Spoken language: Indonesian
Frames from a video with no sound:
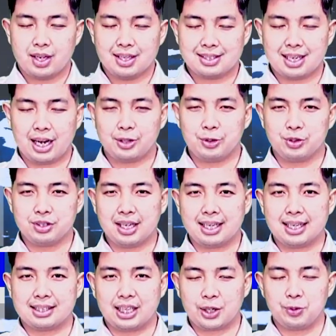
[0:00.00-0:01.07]
Selanjutnya
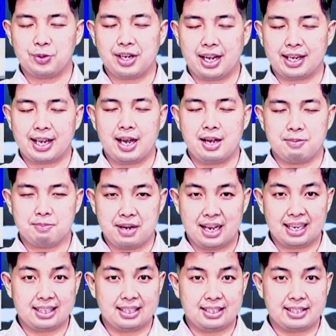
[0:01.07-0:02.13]
kita ke wilayah
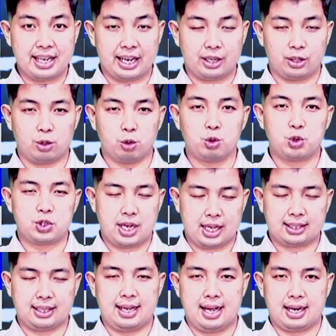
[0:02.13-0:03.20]
Bali dan Nusa
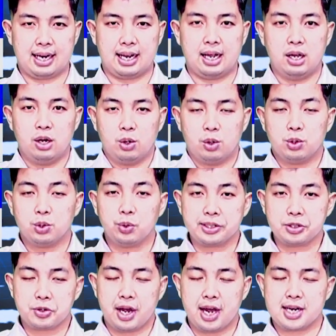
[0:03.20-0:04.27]
Tenggara. Untuk
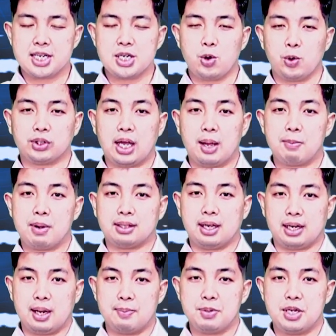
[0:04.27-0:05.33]
esok hari, kota
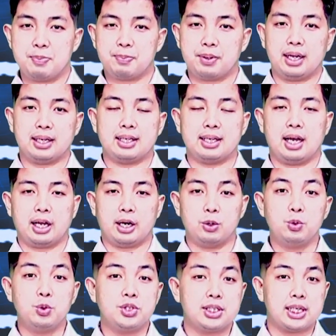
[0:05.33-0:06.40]
Mataram diperkirakan
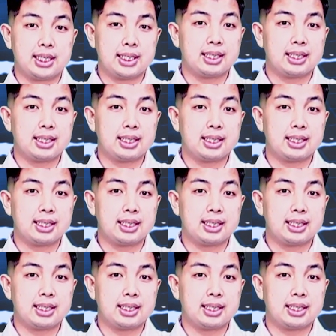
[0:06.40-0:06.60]
hujan